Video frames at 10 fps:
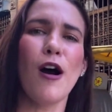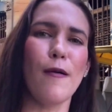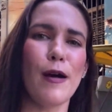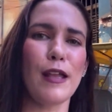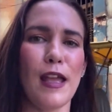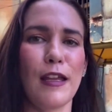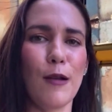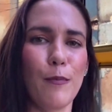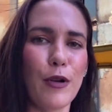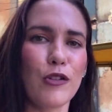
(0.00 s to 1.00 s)
a ver en
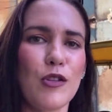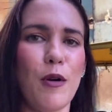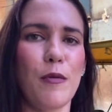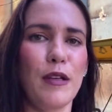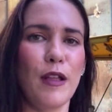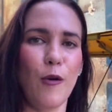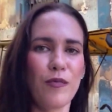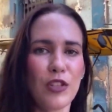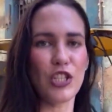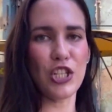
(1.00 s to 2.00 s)
el próximo video.
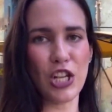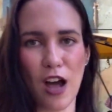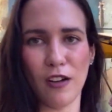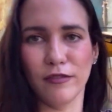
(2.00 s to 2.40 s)
Chao.